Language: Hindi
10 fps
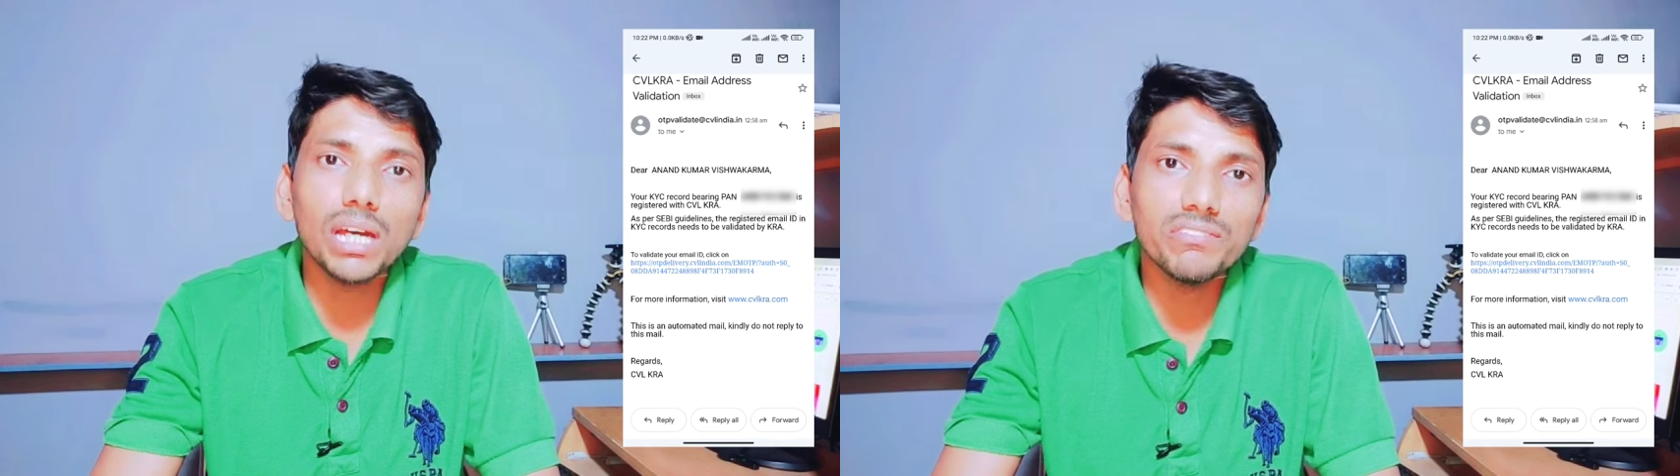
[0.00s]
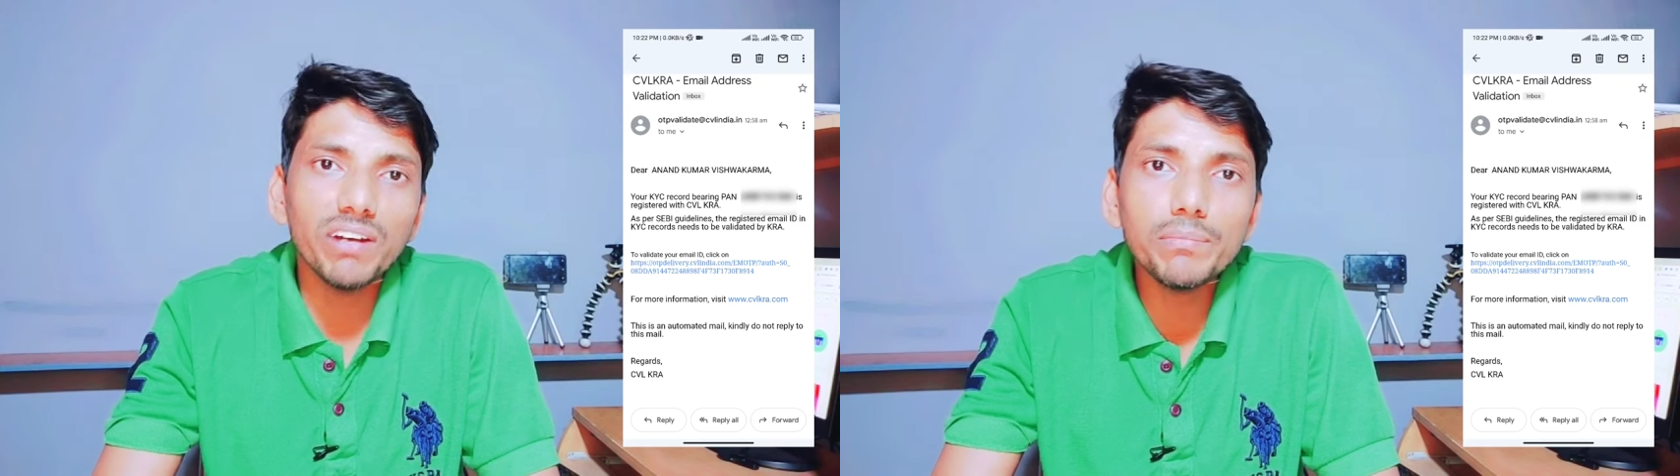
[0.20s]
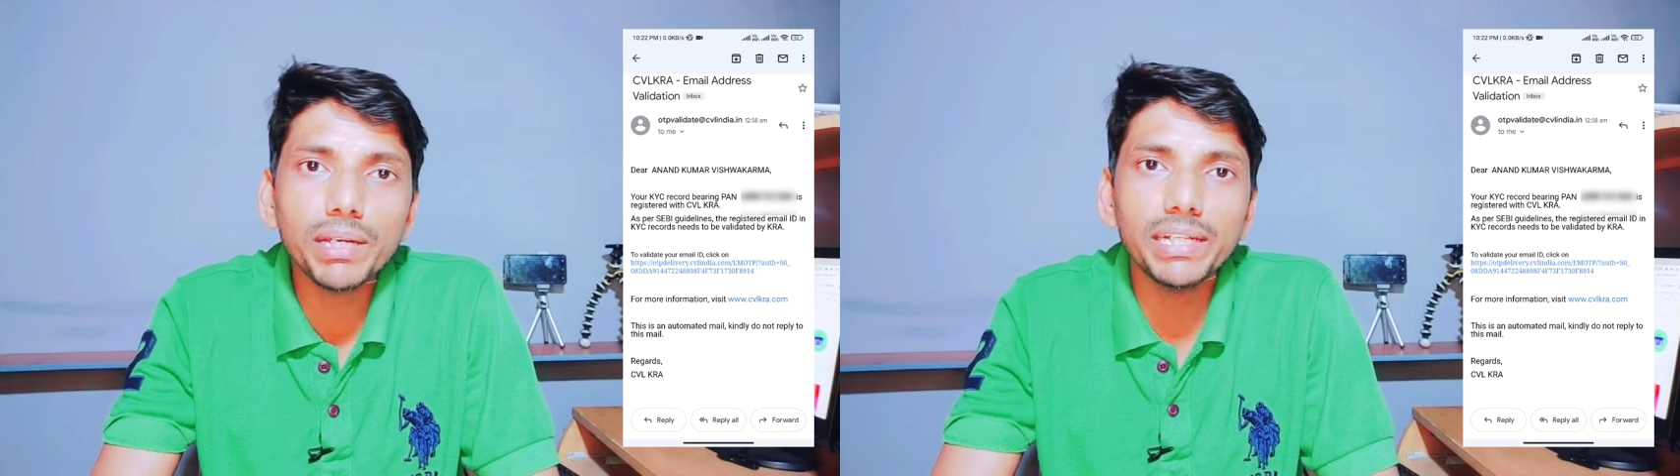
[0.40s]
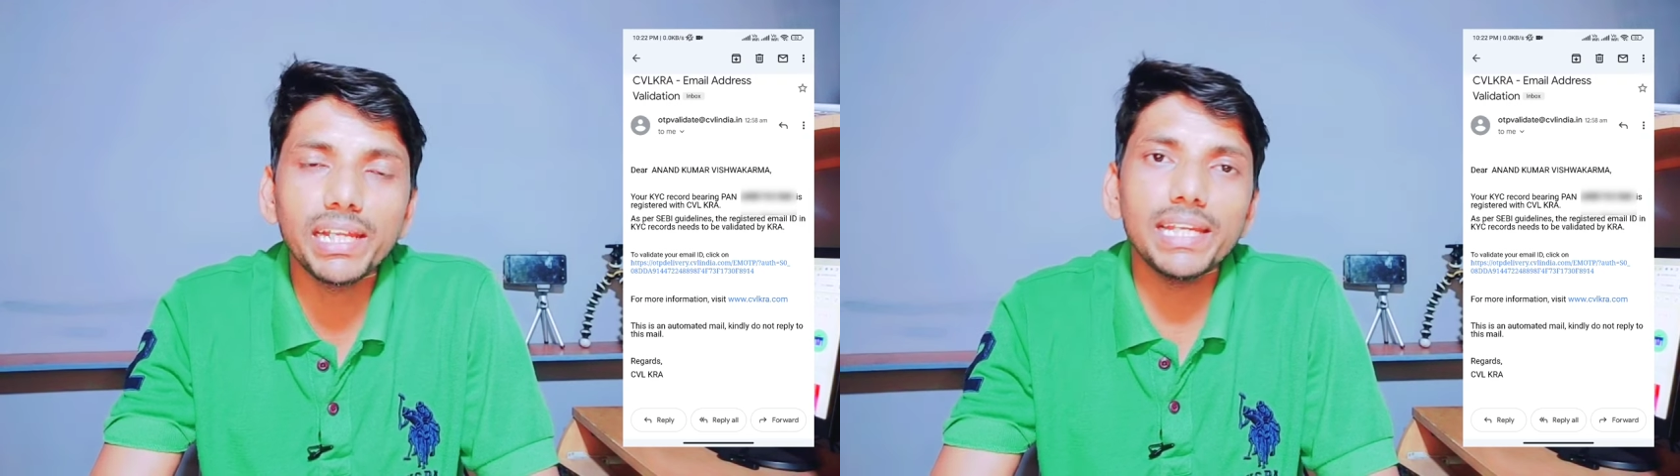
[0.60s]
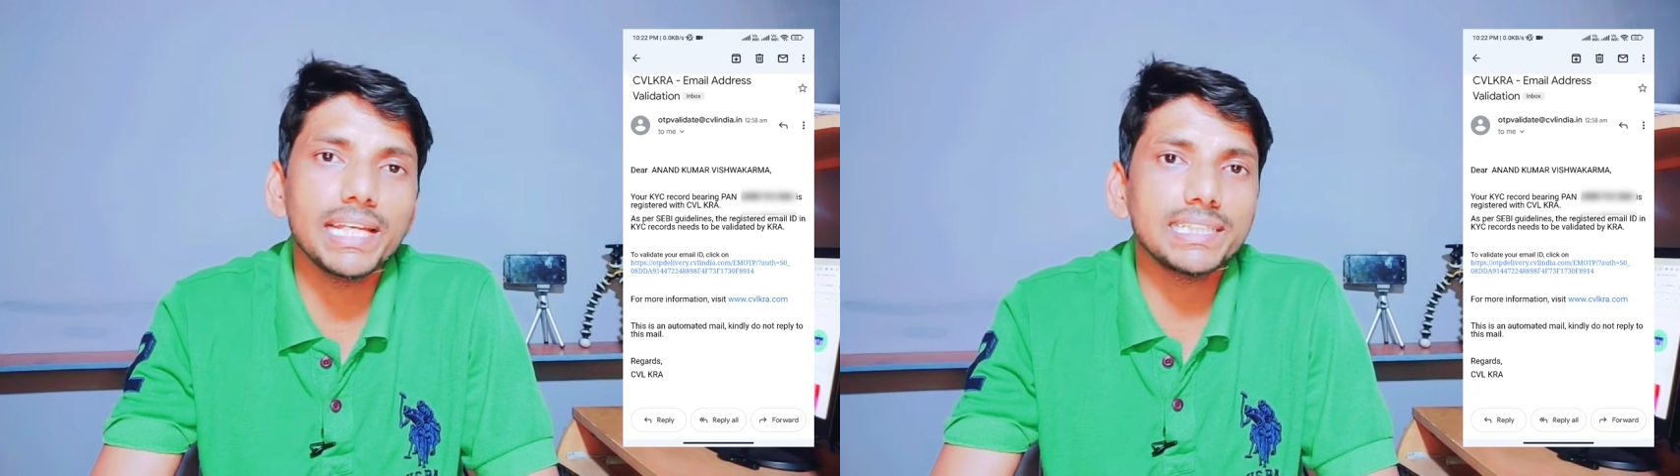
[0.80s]
कंफर्म करने
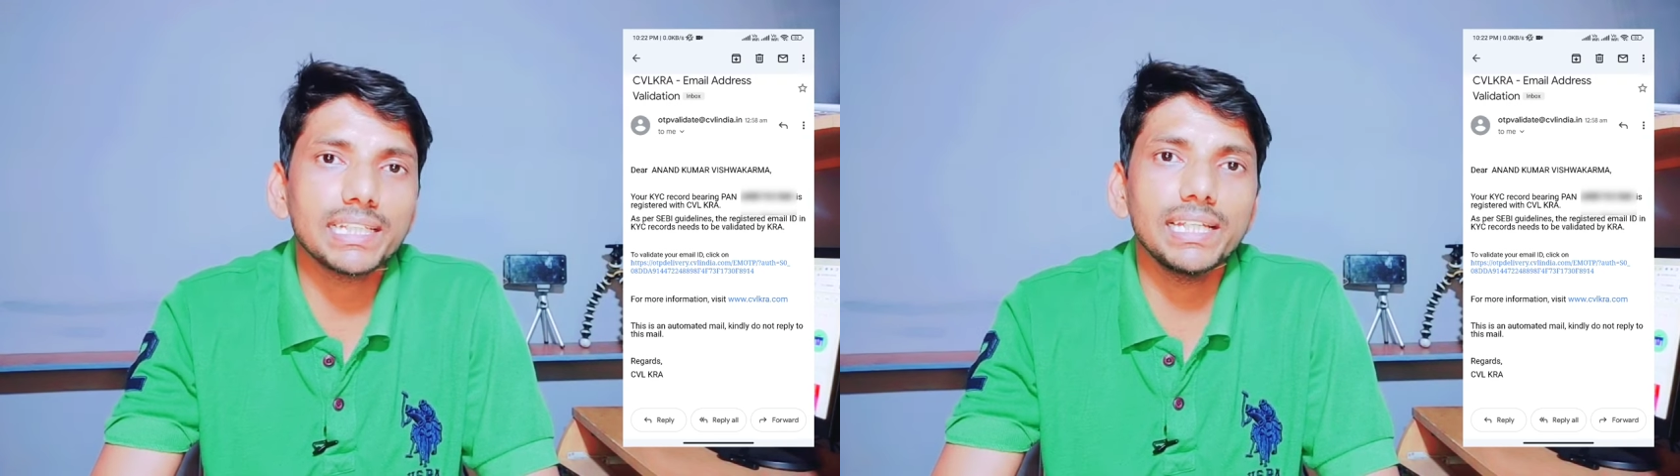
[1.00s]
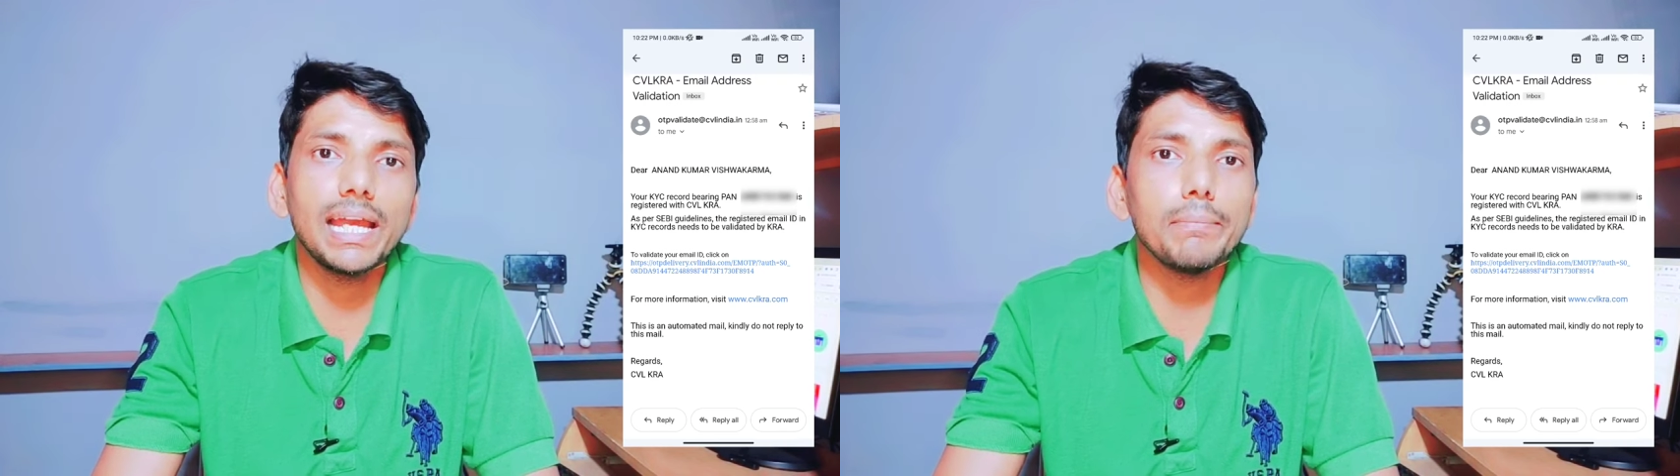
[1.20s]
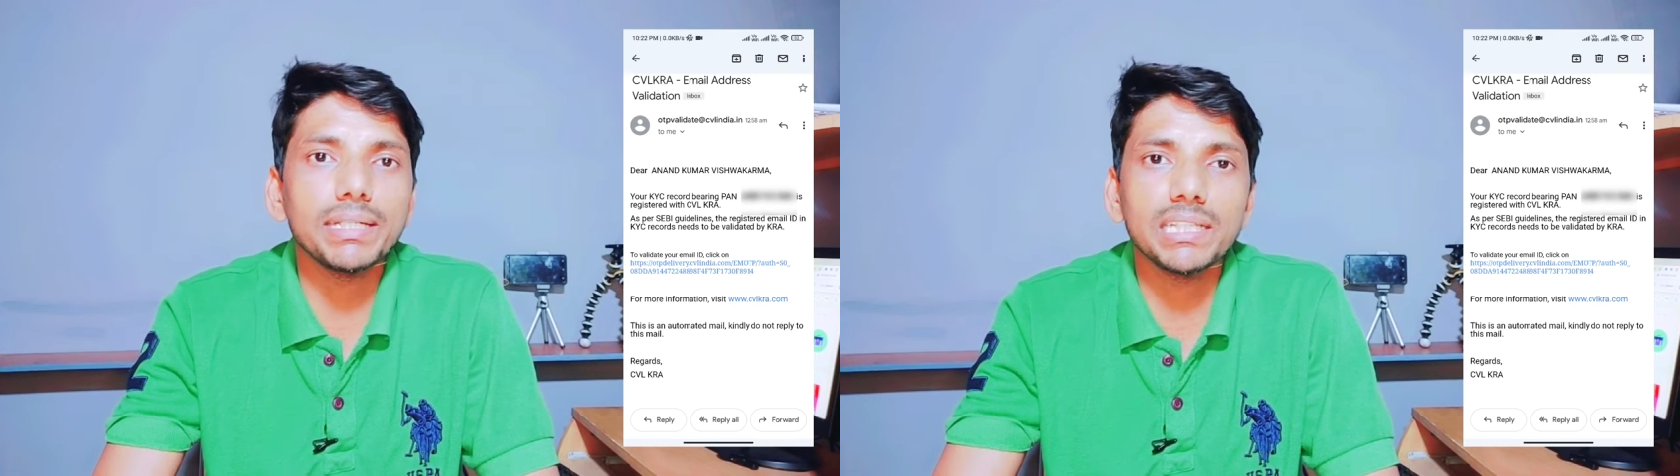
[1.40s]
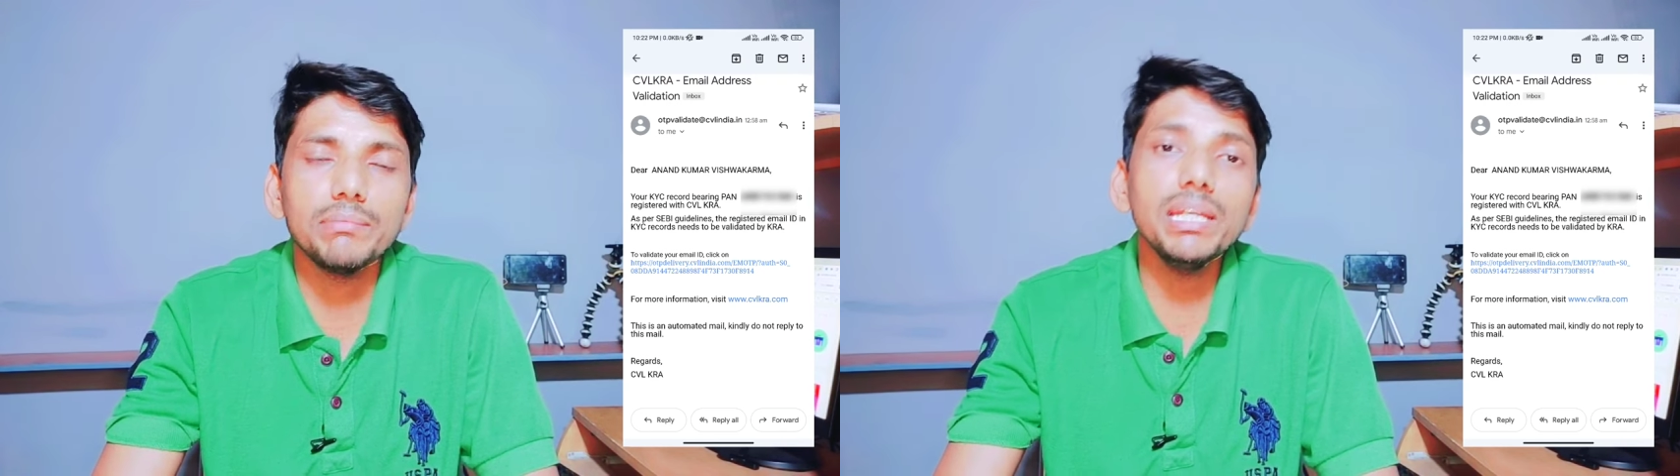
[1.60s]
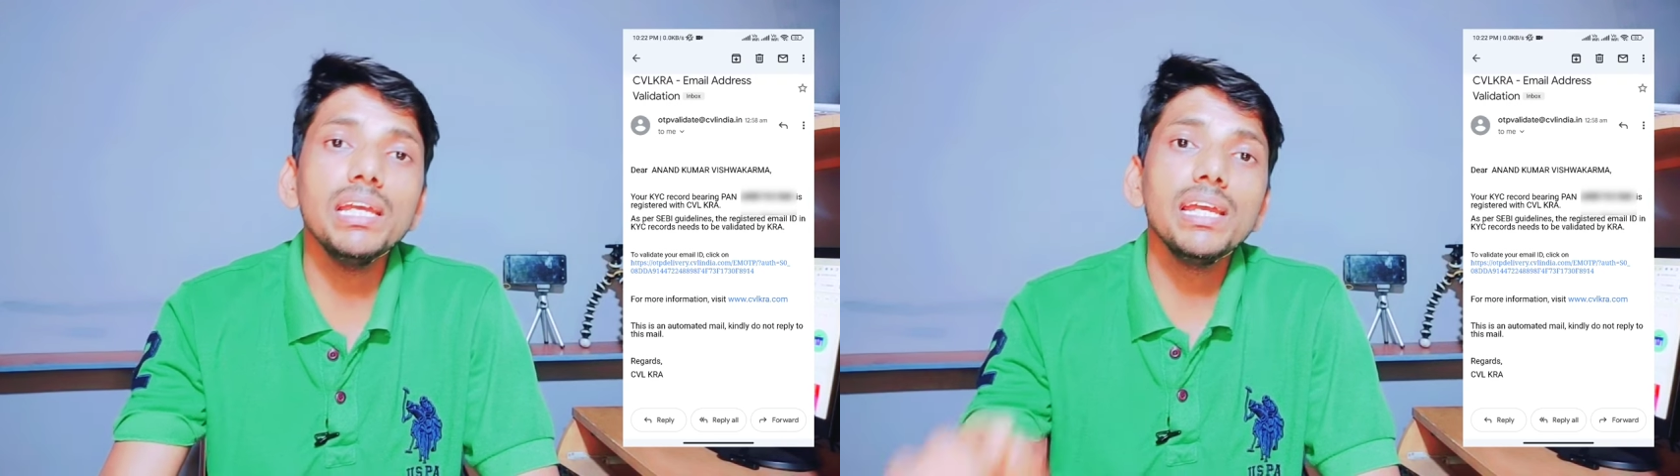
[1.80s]
के लिए कह सकते हैं आम भाषा
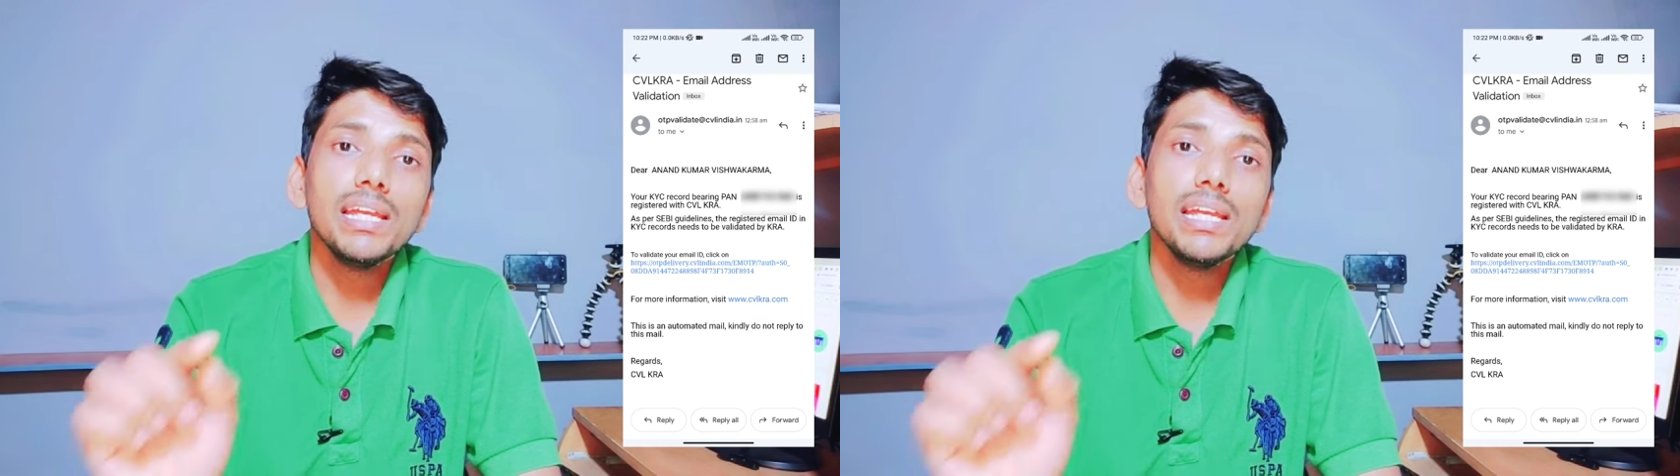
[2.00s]
में